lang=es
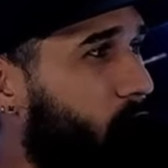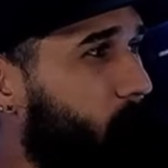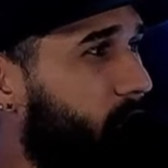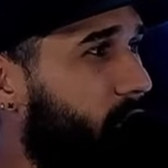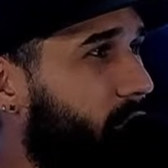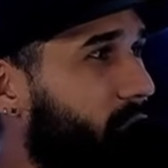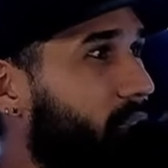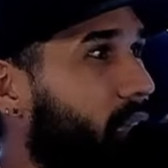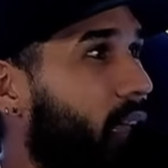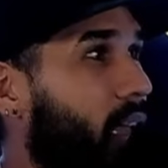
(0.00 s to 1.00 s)
mi
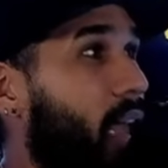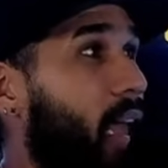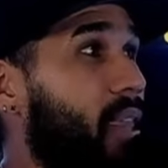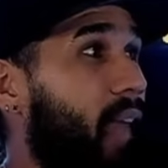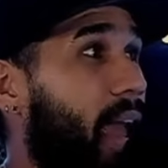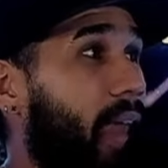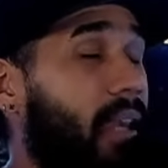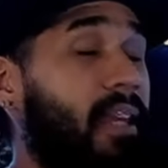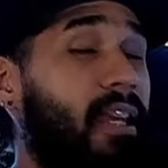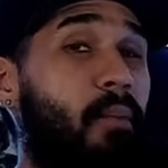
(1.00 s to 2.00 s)
gente,
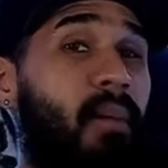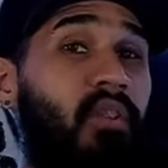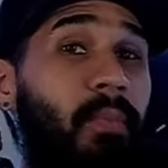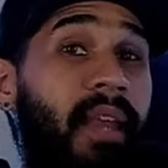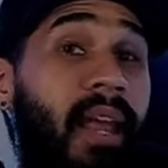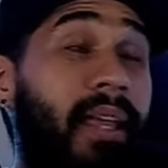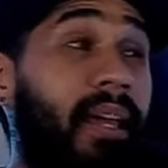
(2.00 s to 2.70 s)
Yailin, la más viral,